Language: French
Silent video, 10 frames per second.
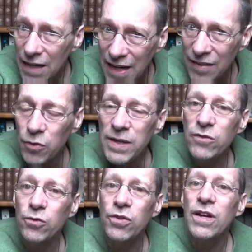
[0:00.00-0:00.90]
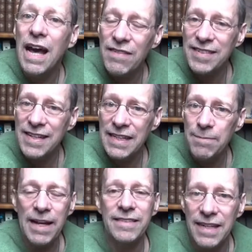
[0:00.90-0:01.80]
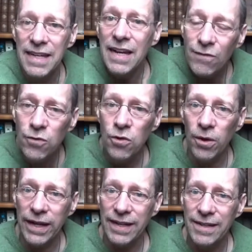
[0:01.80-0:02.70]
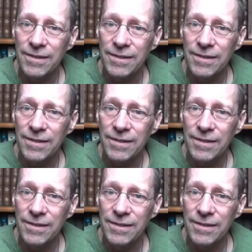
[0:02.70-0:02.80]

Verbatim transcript: la solitude, avec cette liberté, vous l'aurez.